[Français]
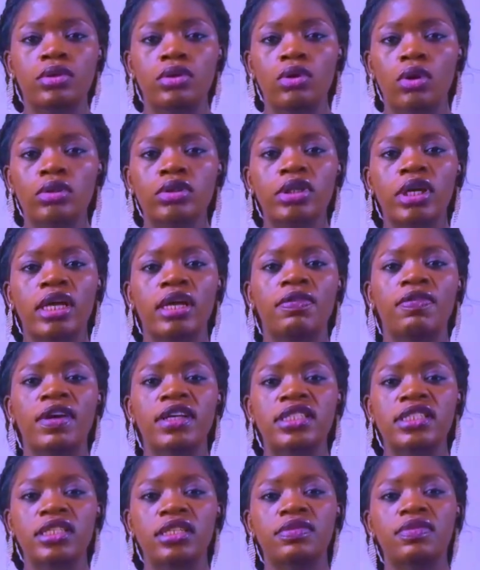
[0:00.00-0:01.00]
L'autre
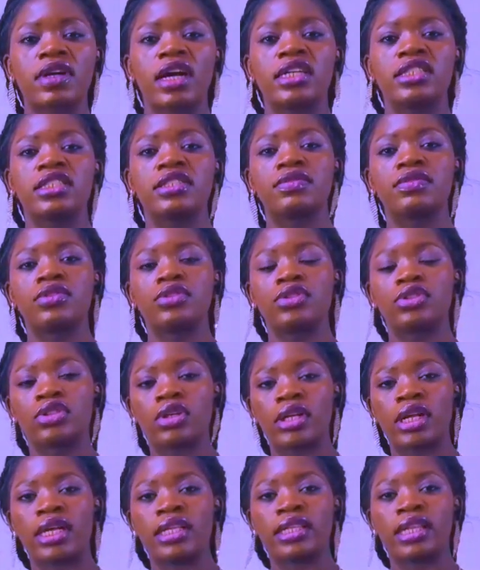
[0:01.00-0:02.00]
effet significatif du
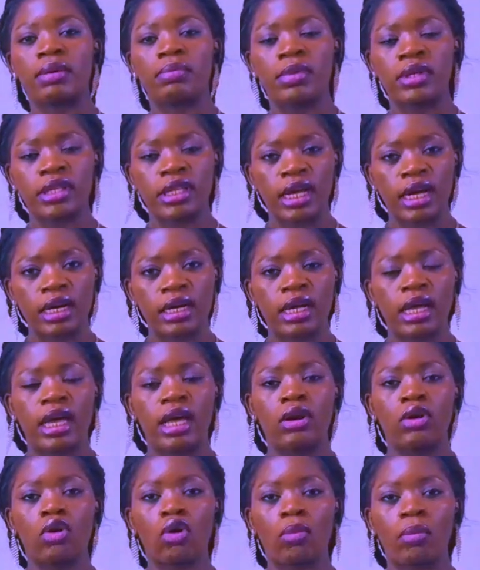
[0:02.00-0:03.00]
jeûne intermittent
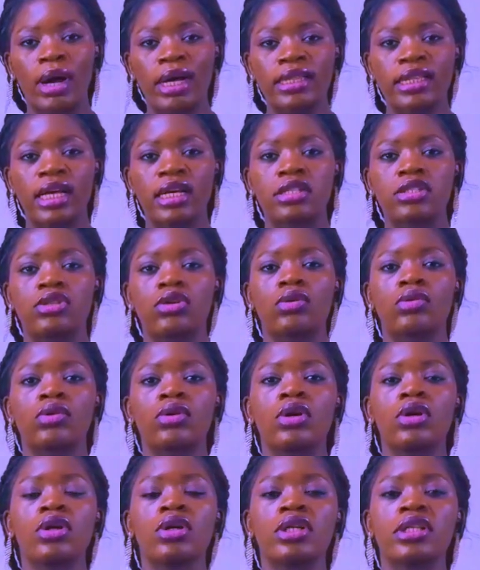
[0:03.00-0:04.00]
est l'augmentation
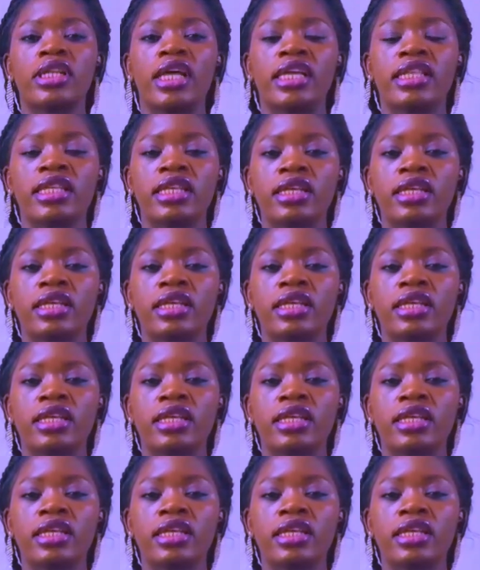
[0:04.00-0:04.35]
des